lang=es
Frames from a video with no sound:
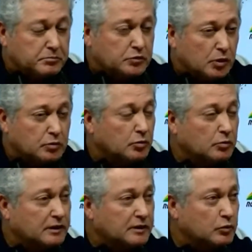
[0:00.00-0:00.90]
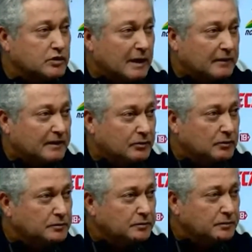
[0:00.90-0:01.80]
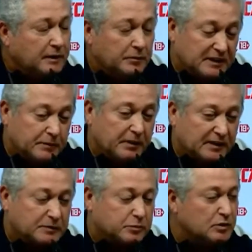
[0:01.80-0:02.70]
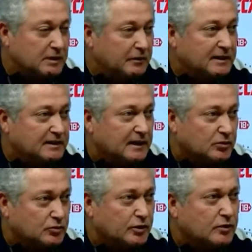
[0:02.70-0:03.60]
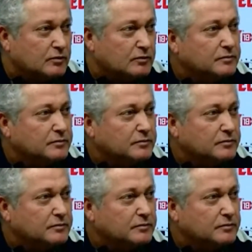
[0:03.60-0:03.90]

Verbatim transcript: todos somos responsables, ¿no? El principal responsable en este caso soy yo.